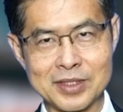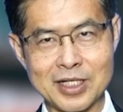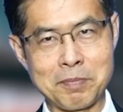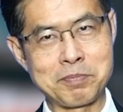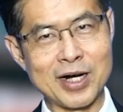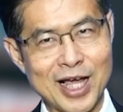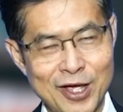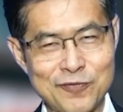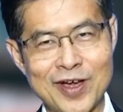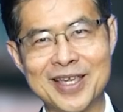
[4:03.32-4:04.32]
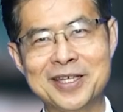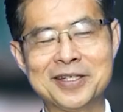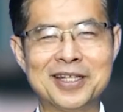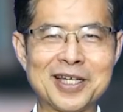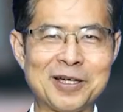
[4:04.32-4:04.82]
กับประกายไฟ
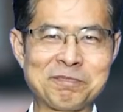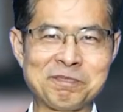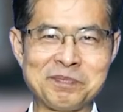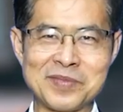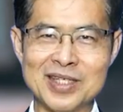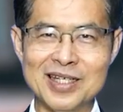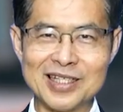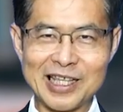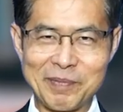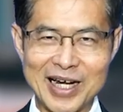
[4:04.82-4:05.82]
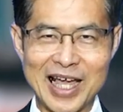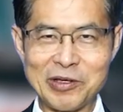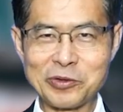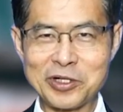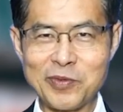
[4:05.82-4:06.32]
นะครับ แต่ปัญหาอ
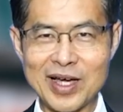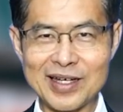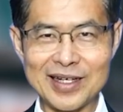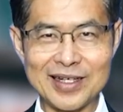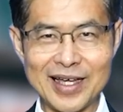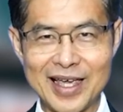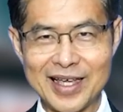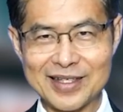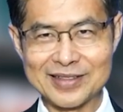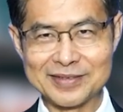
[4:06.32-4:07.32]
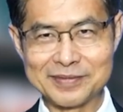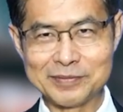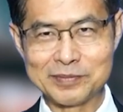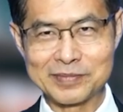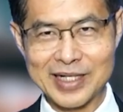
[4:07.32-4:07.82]
ยู่ตรงที่ว่าไอ
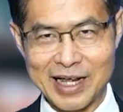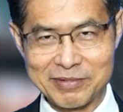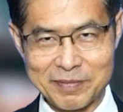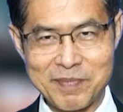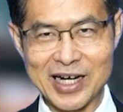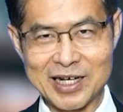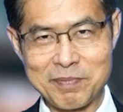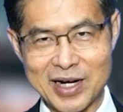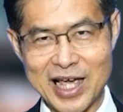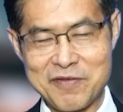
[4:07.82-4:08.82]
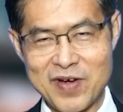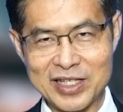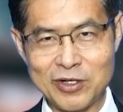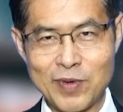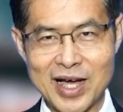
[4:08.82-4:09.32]
การสัมผัสกับประกายไฟ
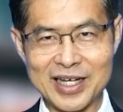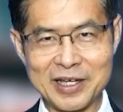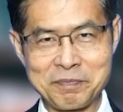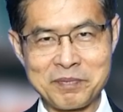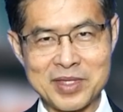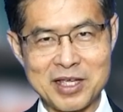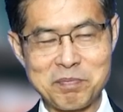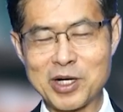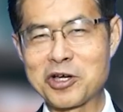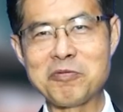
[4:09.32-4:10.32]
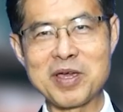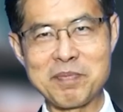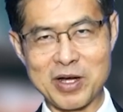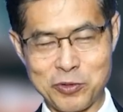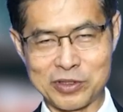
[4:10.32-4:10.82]
ที่ว่าเนี่ยมันก็ไม่ป
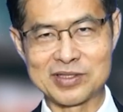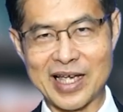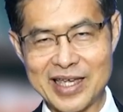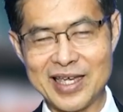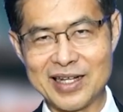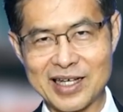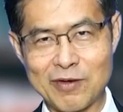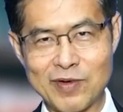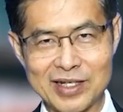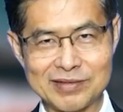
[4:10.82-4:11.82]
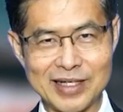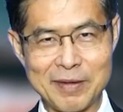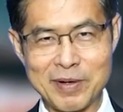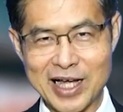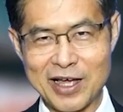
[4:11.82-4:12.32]
รากฏสาเหตุนะครับว่าไอ
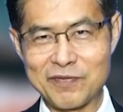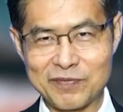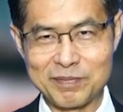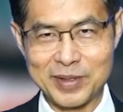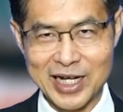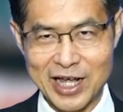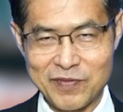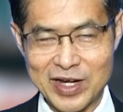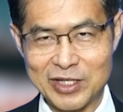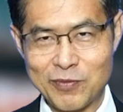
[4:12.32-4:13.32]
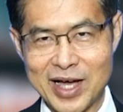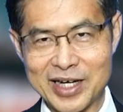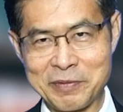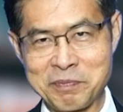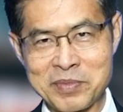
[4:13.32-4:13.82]
ประกายประกายไฟที่ว่า
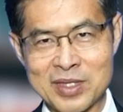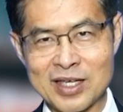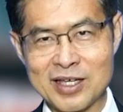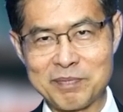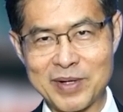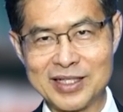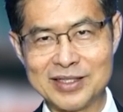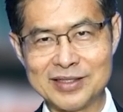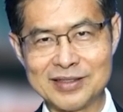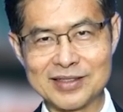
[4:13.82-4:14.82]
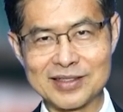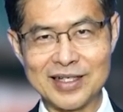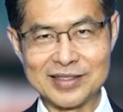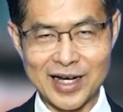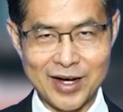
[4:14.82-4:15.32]
เนี่ยมันเกิ
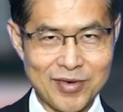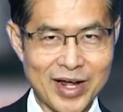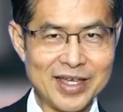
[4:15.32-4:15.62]
ดจากอะไร